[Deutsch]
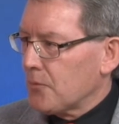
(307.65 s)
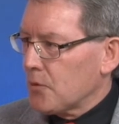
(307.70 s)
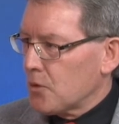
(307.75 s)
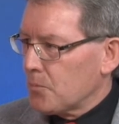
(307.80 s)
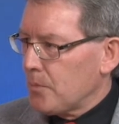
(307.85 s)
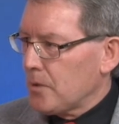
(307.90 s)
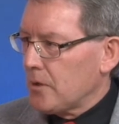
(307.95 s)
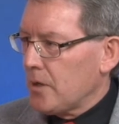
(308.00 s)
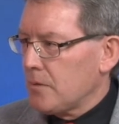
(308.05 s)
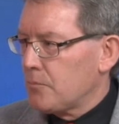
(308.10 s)

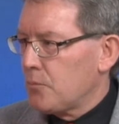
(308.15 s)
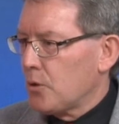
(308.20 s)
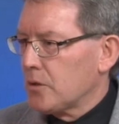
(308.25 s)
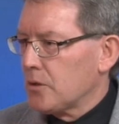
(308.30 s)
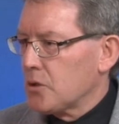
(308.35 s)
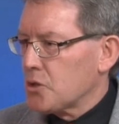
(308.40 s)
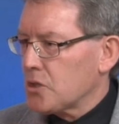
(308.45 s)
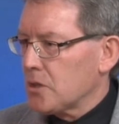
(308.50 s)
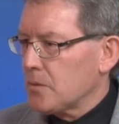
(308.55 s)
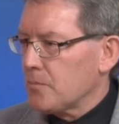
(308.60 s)
ich bin ein
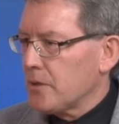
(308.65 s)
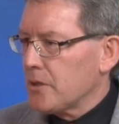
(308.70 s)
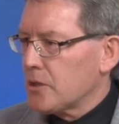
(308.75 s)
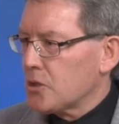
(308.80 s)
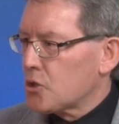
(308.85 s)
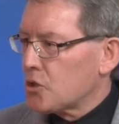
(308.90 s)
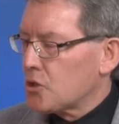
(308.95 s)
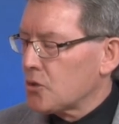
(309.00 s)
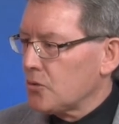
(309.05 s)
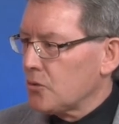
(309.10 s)
politischer
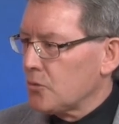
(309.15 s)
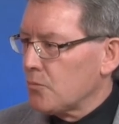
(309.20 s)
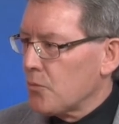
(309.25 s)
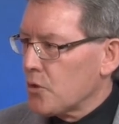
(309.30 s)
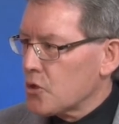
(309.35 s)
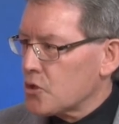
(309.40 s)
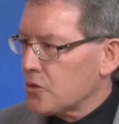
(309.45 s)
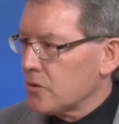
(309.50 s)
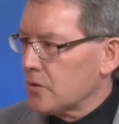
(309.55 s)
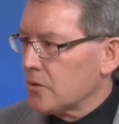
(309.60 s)
Mensch und
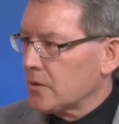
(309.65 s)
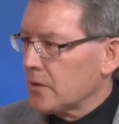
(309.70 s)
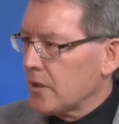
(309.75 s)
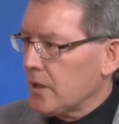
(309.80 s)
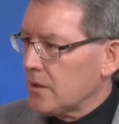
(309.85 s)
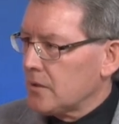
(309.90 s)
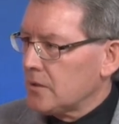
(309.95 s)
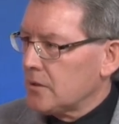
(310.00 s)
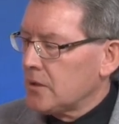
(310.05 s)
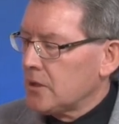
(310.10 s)
möchte
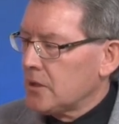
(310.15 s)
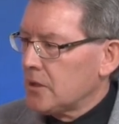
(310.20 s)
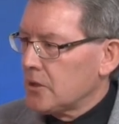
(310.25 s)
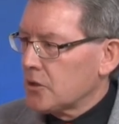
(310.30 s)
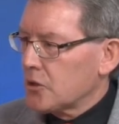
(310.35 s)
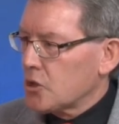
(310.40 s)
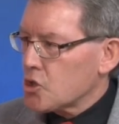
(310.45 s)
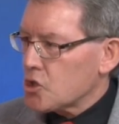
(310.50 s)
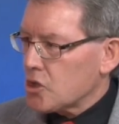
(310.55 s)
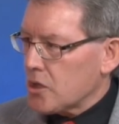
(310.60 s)
gerne
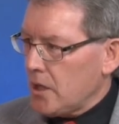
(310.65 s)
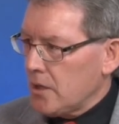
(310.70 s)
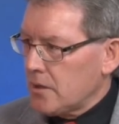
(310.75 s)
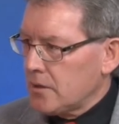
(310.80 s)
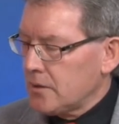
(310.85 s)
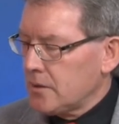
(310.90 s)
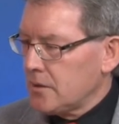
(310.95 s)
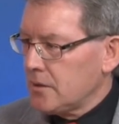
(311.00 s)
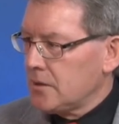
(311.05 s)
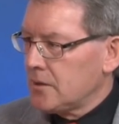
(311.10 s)

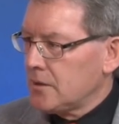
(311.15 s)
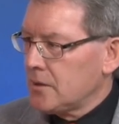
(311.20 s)
gestalten,